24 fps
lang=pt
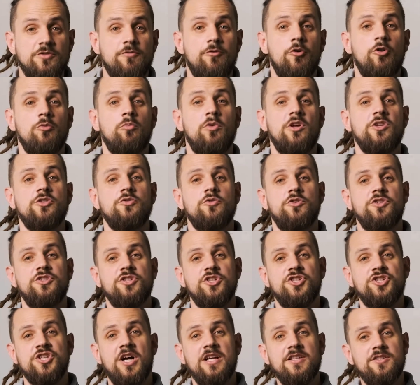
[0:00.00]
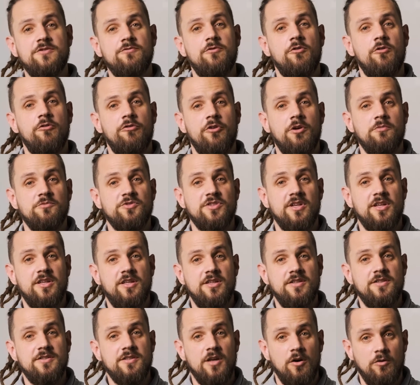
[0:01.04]
de formulações que já desenvolvemos
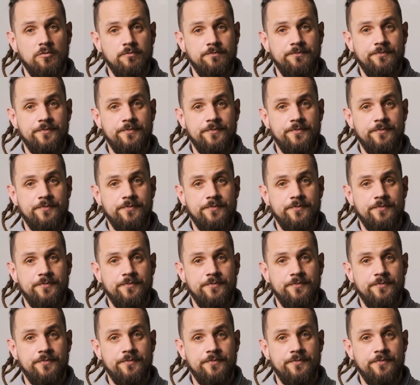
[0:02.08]
aqui são